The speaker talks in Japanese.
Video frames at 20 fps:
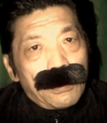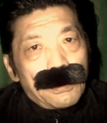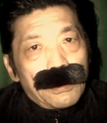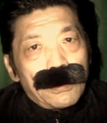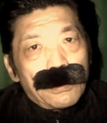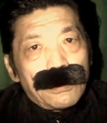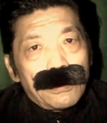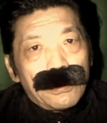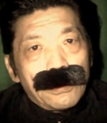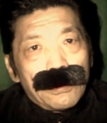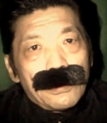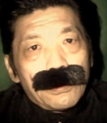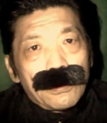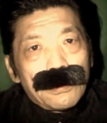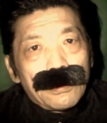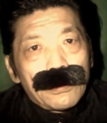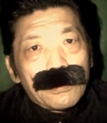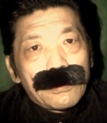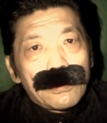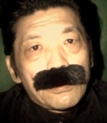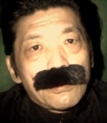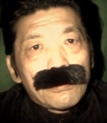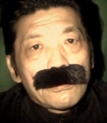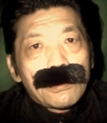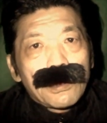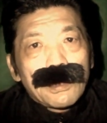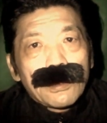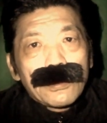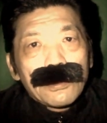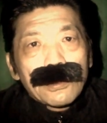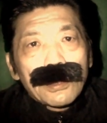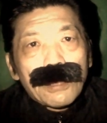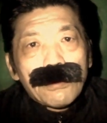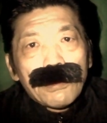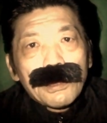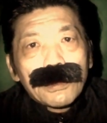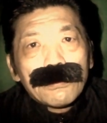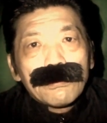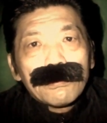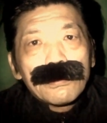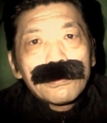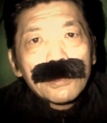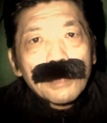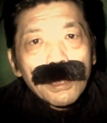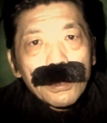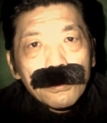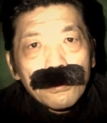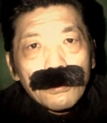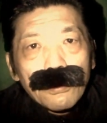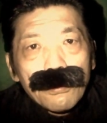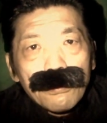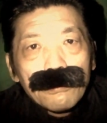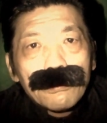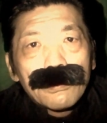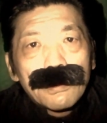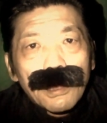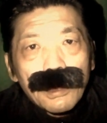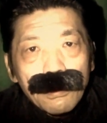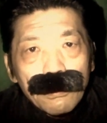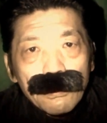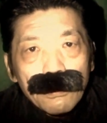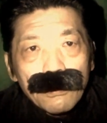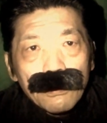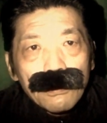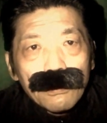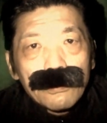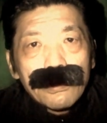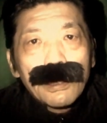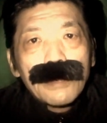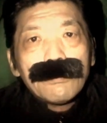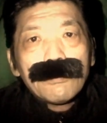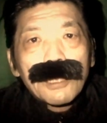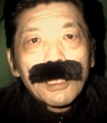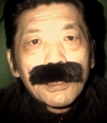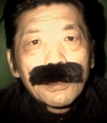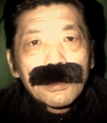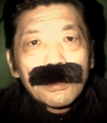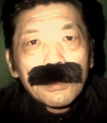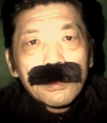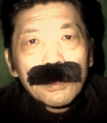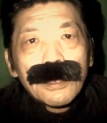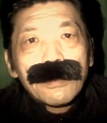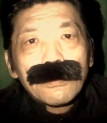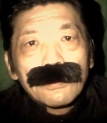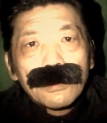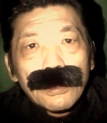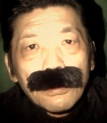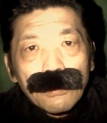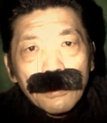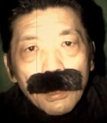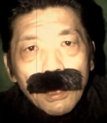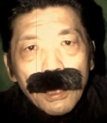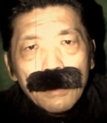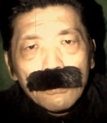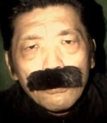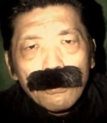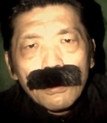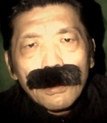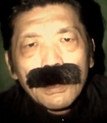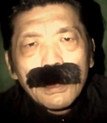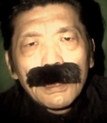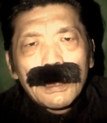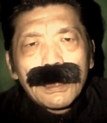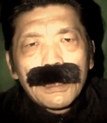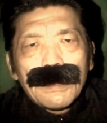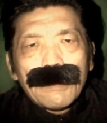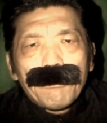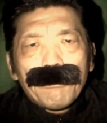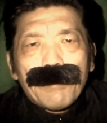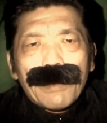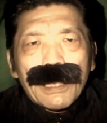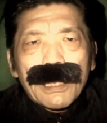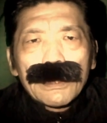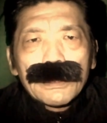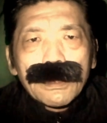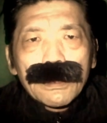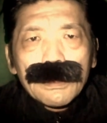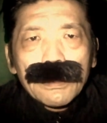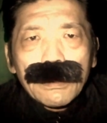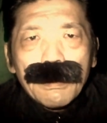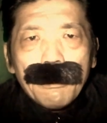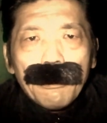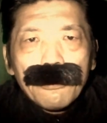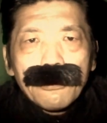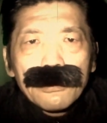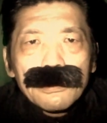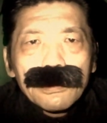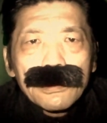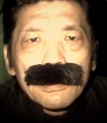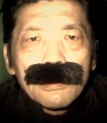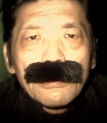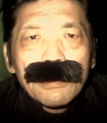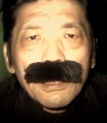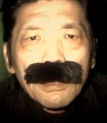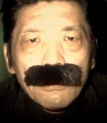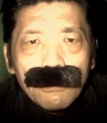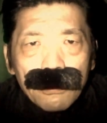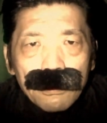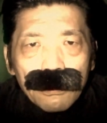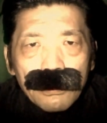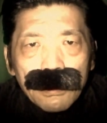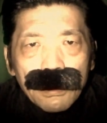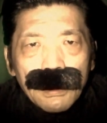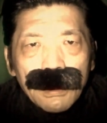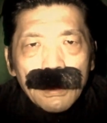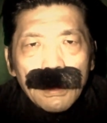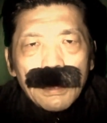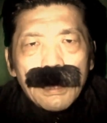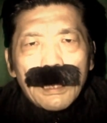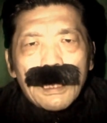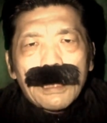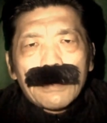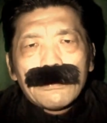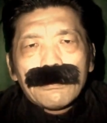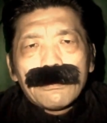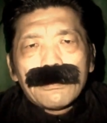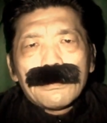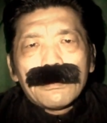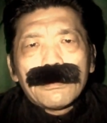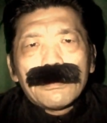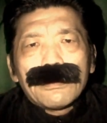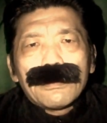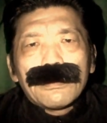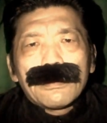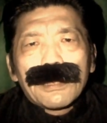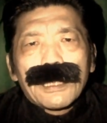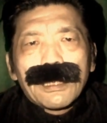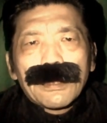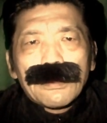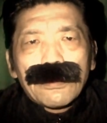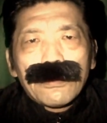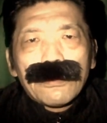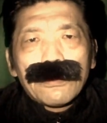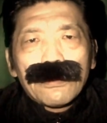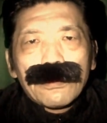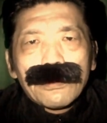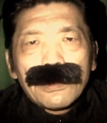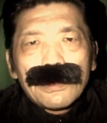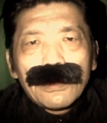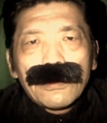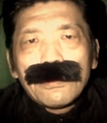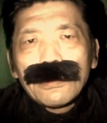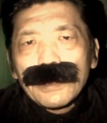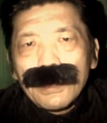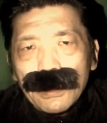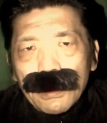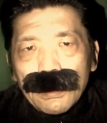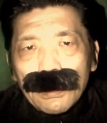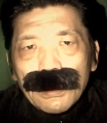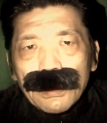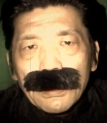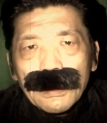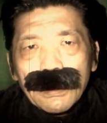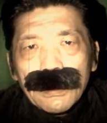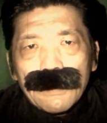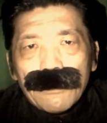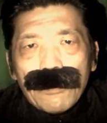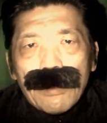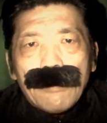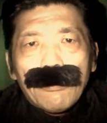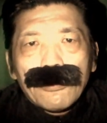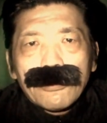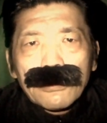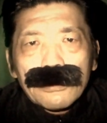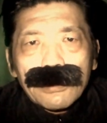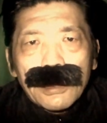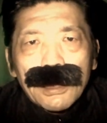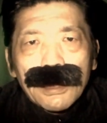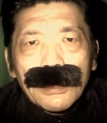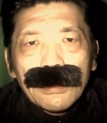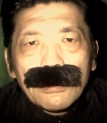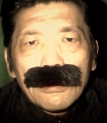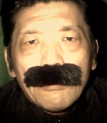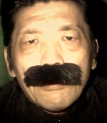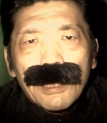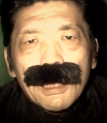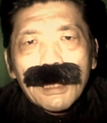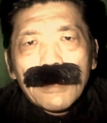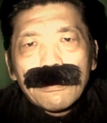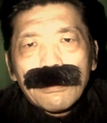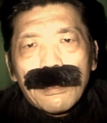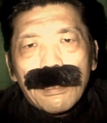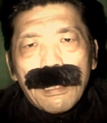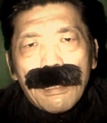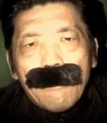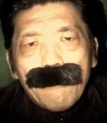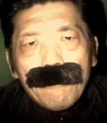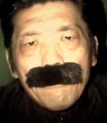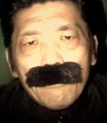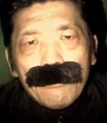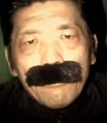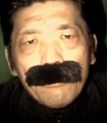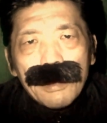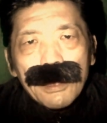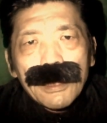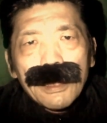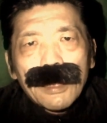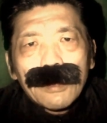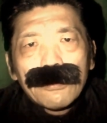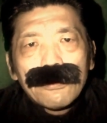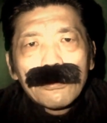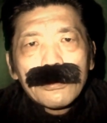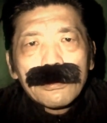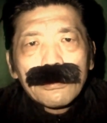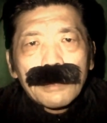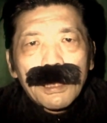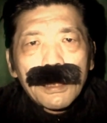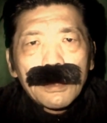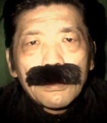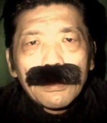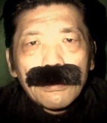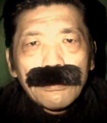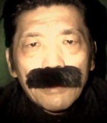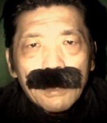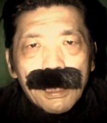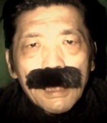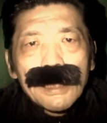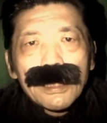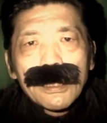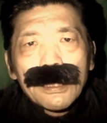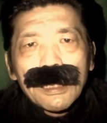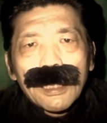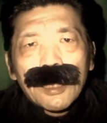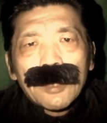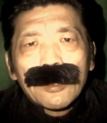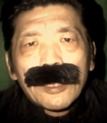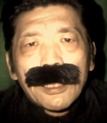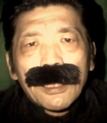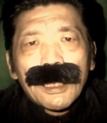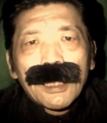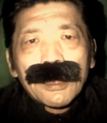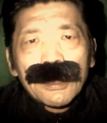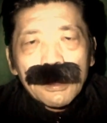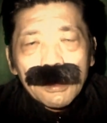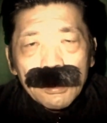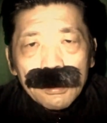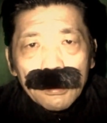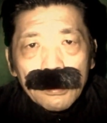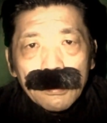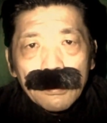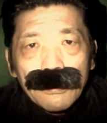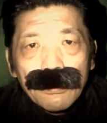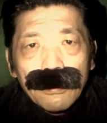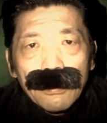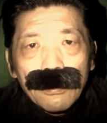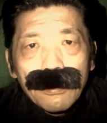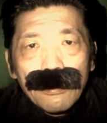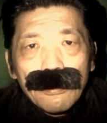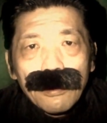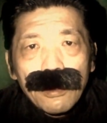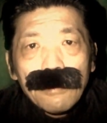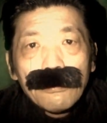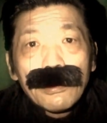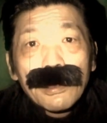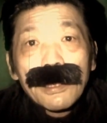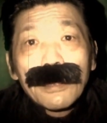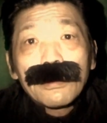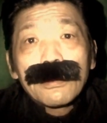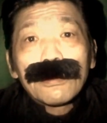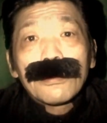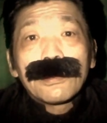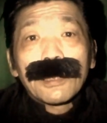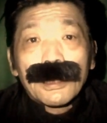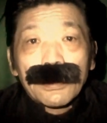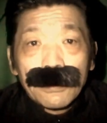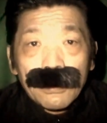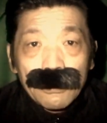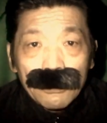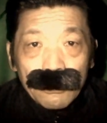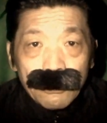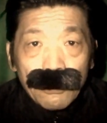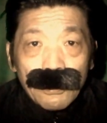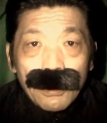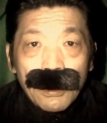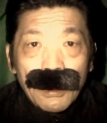んかね、集団で騒いでうるさいって言うんだよ。クレームが来てるんだよね。あと、ベランダでタバコ吸ってるだろう？あのー、結構匂い、タバコ吸わない人はわかるから、あんまりやってほしくないんだよね。火事になったら嫌だし、って言われるそうなんですよ。